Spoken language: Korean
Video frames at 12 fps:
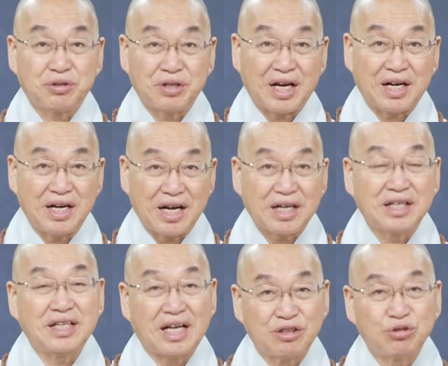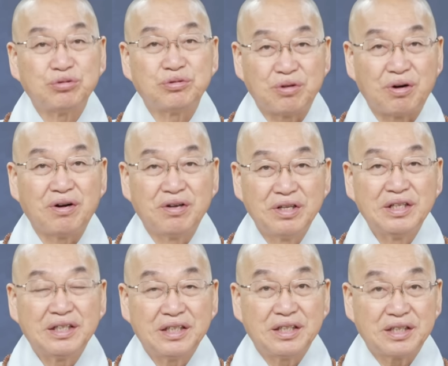또 약을 약간 낮추고
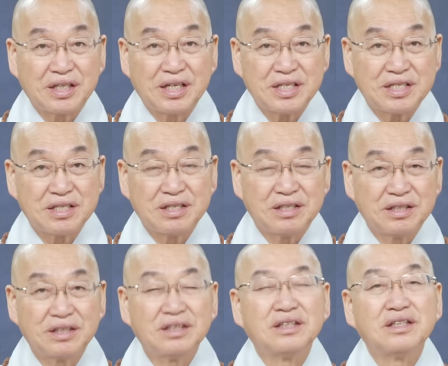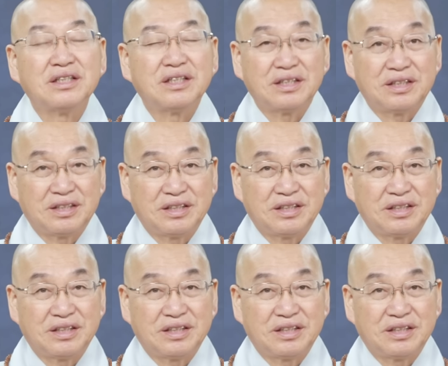이렇게 해서 어